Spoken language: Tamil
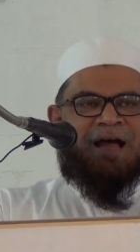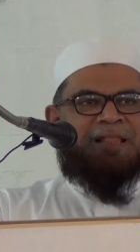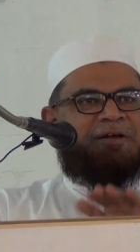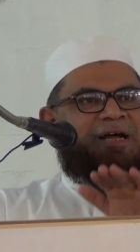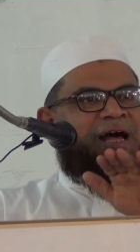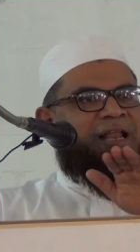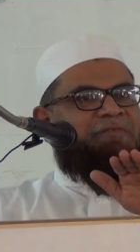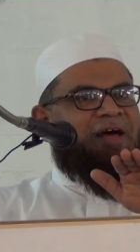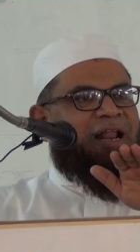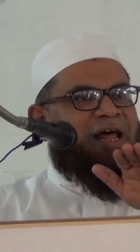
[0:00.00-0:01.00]
அந்த கால
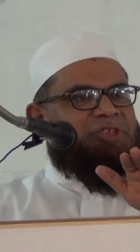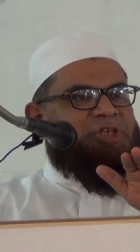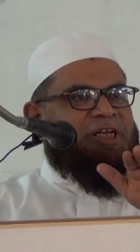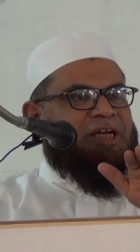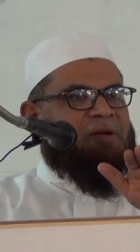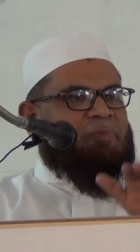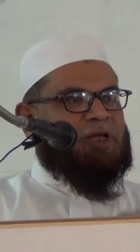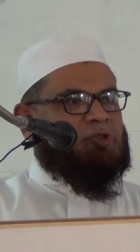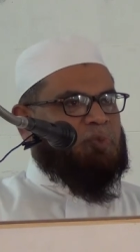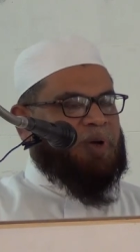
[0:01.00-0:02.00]
வரலாற்றை நீங்கள்
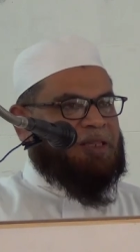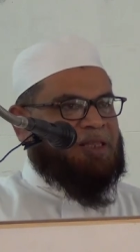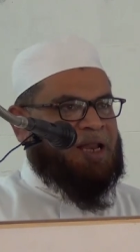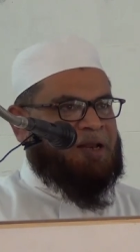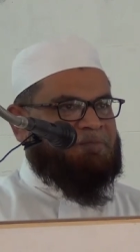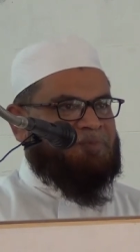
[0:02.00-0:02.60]
படித்து பார்த்தால்